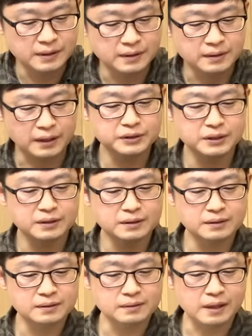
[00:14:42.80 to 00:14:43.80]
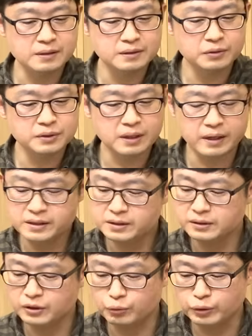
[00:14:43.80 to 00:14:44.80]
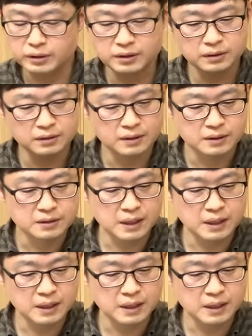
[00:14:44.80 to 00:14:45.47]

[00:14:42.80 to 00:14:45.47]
예, 당시에는 엘지전자가 했을 경우에는 네.